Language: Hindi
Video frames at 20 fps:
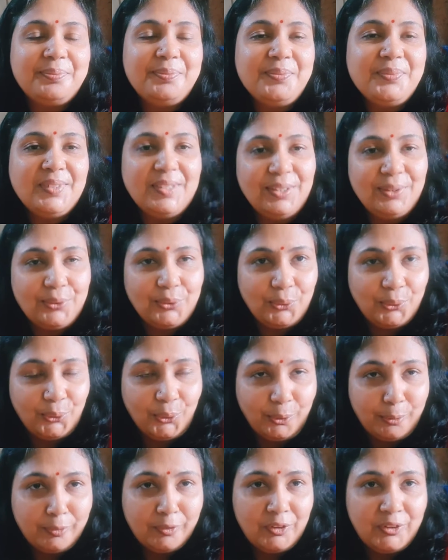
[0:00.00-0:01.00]

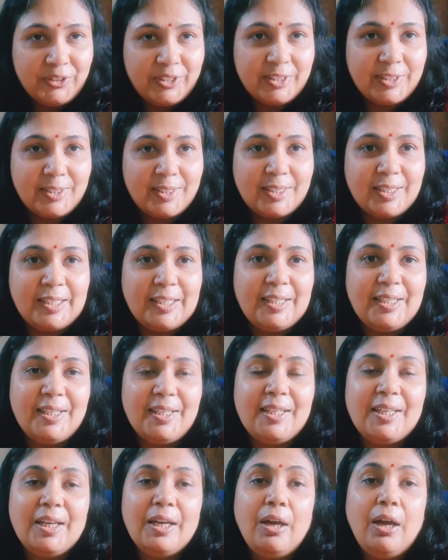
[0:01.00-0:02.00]
तो होपफुली कि
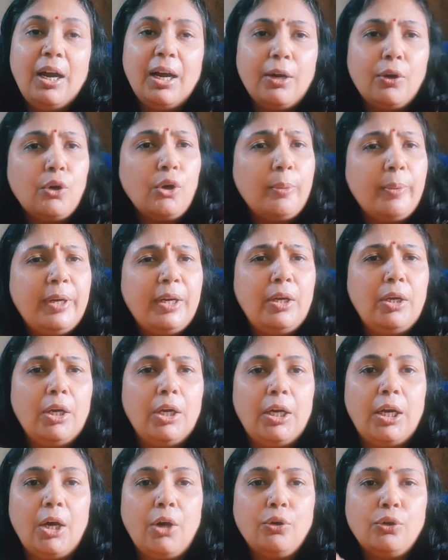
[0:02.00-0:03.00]
अगर कोई भी
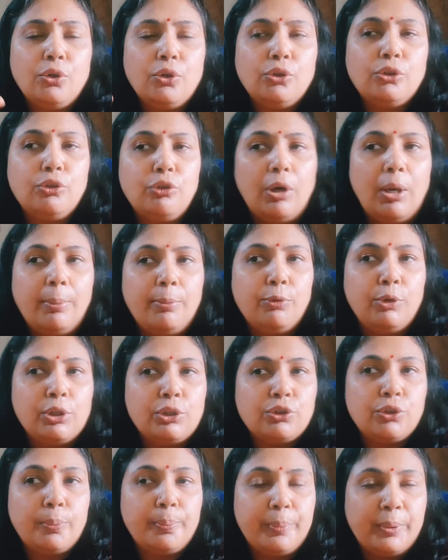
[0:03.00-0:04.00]
डाउट हो तो आप
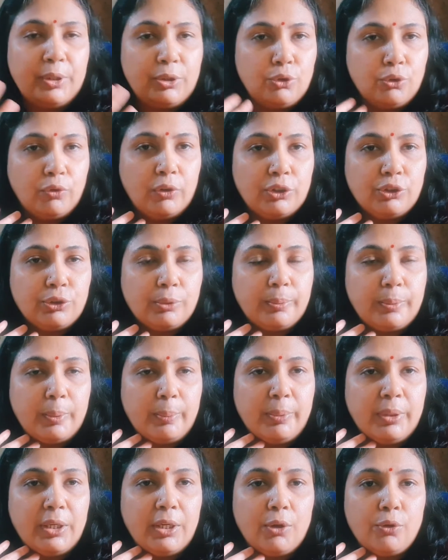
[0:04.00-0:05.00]
व्हाट्सअप पे जो व्हाट्सअप
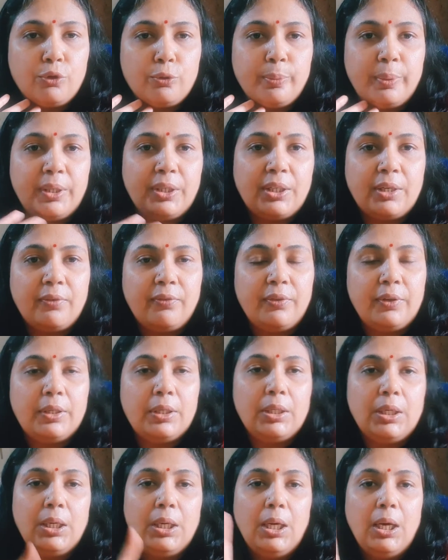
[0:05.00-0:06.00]
नंबर है उस पर या
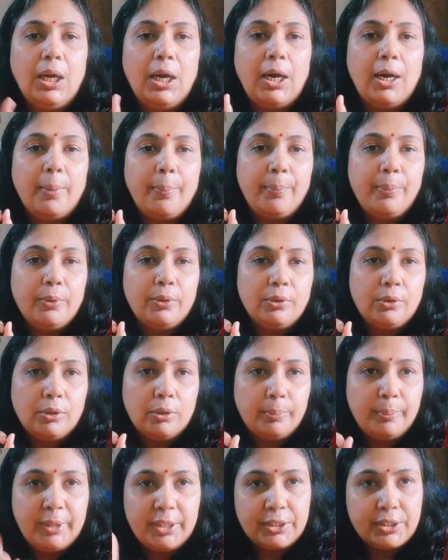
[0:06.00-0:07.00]
फिर आप
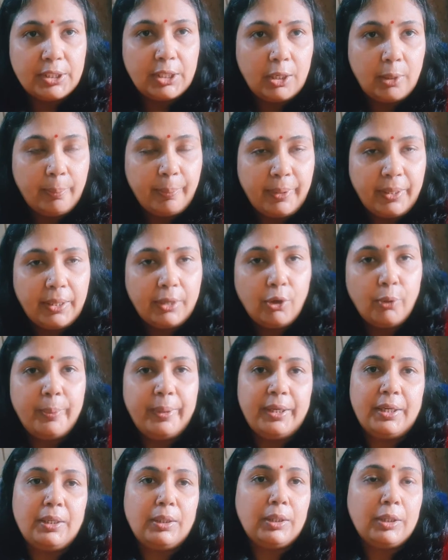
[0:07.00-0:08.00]
मेरे चैनल पे
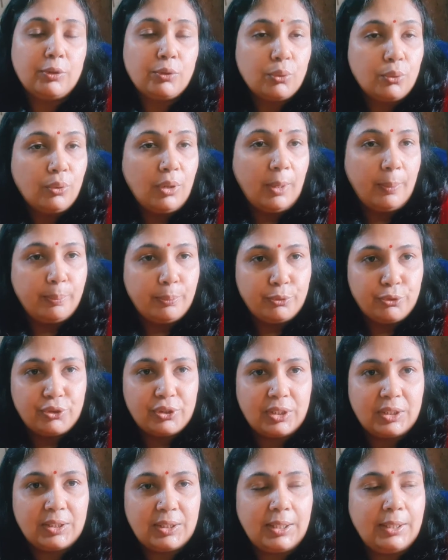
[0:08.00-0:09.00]
कमेंट्स के थ्रू आप पूछ
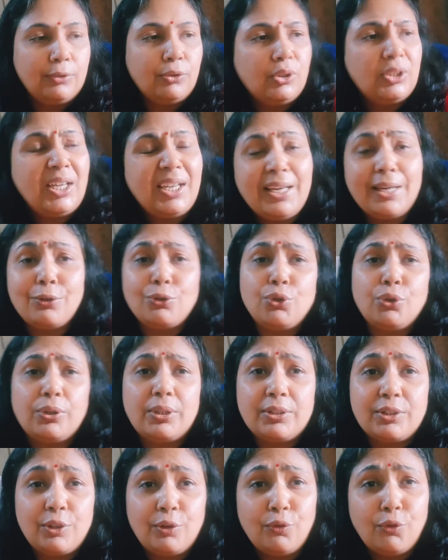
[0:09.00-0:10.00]
सकते हैं तो ये एक
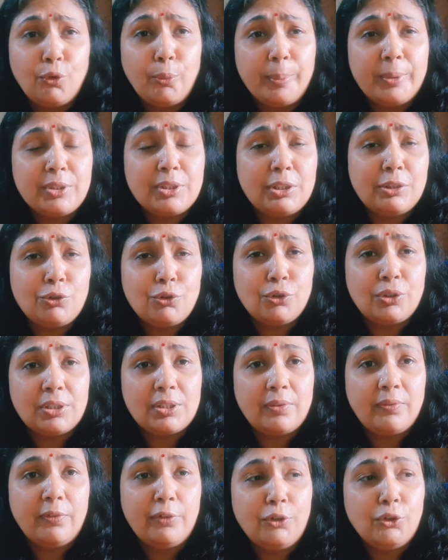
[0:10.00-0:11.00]
छोटा सा इन्फॉर्मेशन एक छोटा
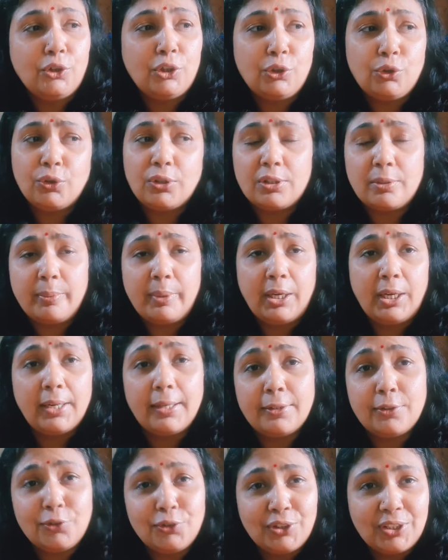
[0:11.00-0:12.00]
सा वीडियो है थोड़ा सा मैं
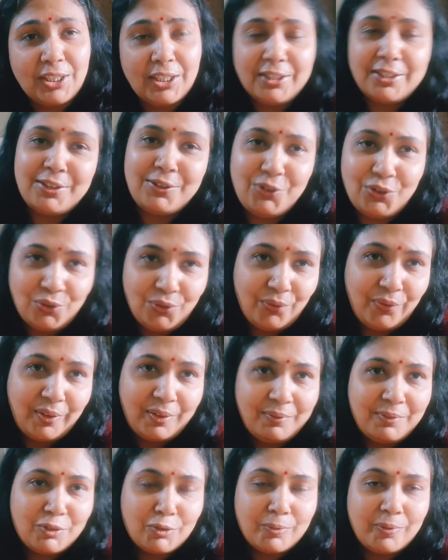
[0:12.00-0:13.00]
आराधी को दिखा देती हूँ
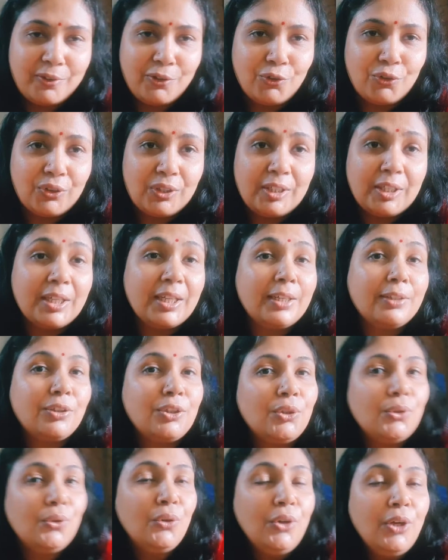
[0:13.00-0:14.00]
फिर इस वीडियो को एंड
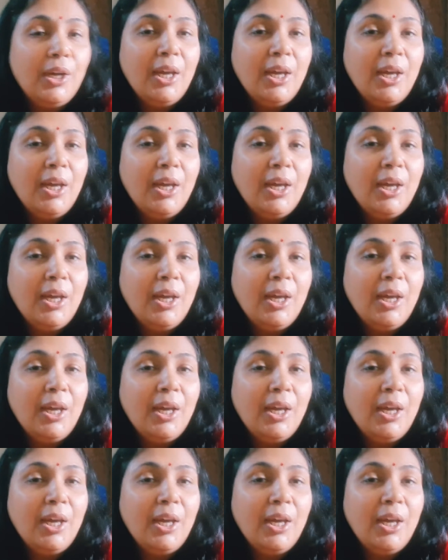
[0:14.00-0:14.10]
करती हूँ